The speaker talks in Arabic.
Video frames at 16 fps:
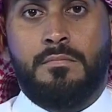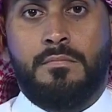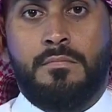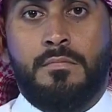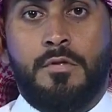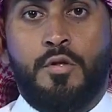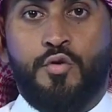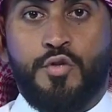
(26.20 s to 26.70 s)

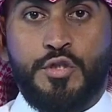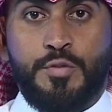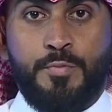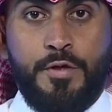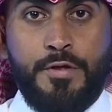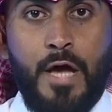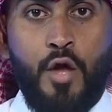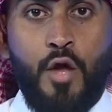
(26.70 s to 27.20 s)

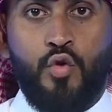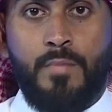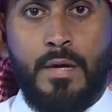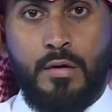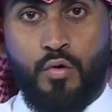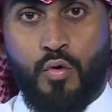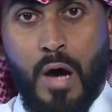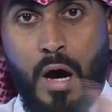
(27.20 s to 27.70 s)
لنصبح نحن
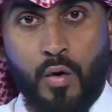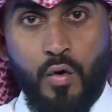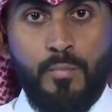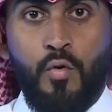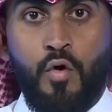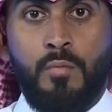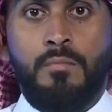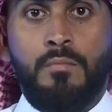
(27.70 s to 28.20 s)
من
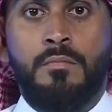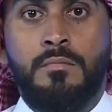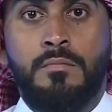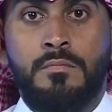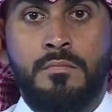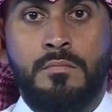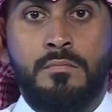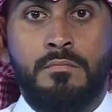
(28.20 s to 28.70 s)
يقاومهم
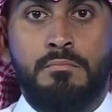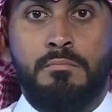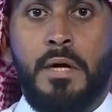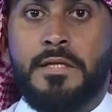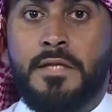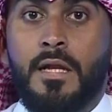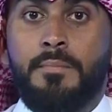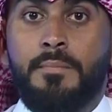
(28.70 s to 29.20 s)

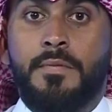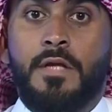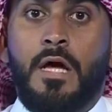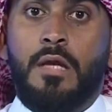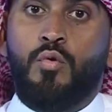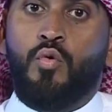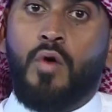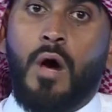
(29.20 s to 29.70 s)
بدلا من
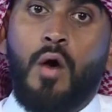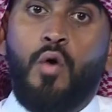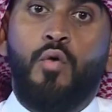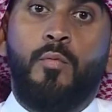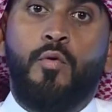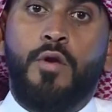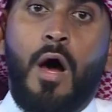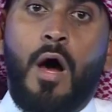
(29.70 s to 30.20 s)
أن
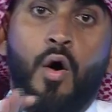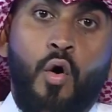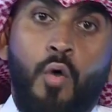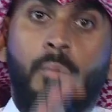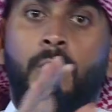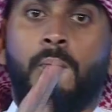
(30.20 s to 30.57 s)
يقاومونا هم